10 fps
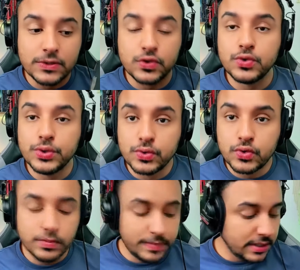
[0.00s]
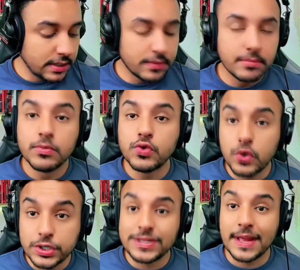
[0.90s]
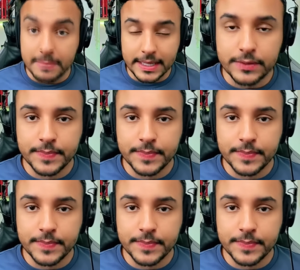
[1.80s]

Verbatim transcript: do YouTube mudou de tamanho.